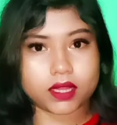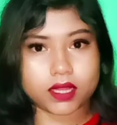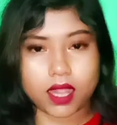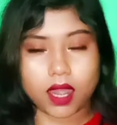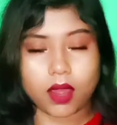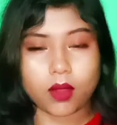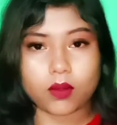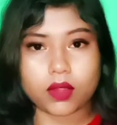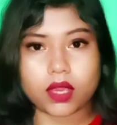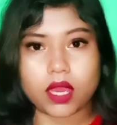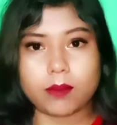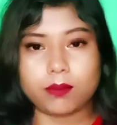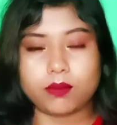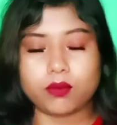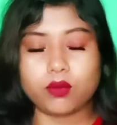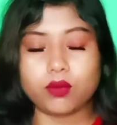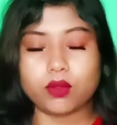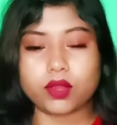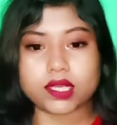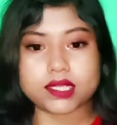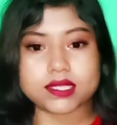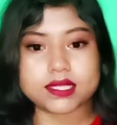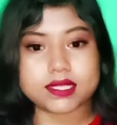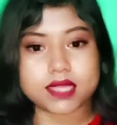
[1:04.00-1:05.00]
दिखाऊंगी आप लोगों
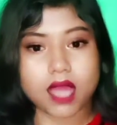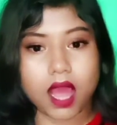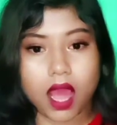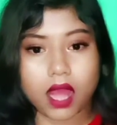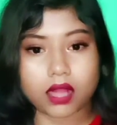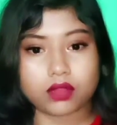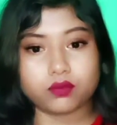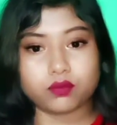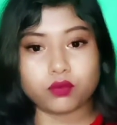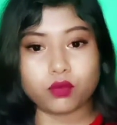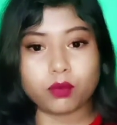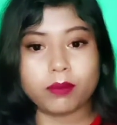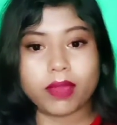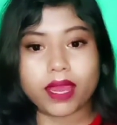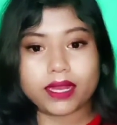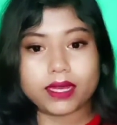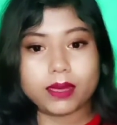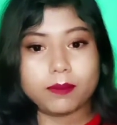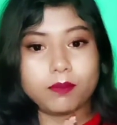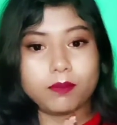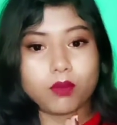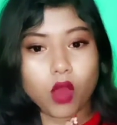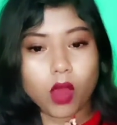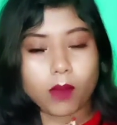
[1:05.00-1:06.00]
के साथ वो
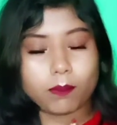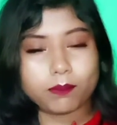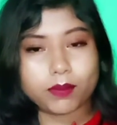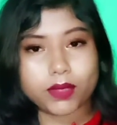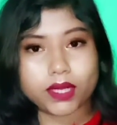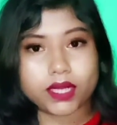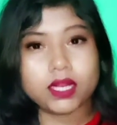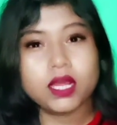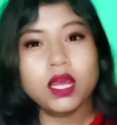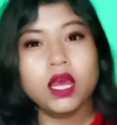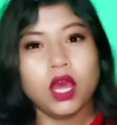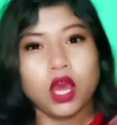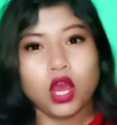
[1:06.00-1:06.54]
मैंने प्रॉपर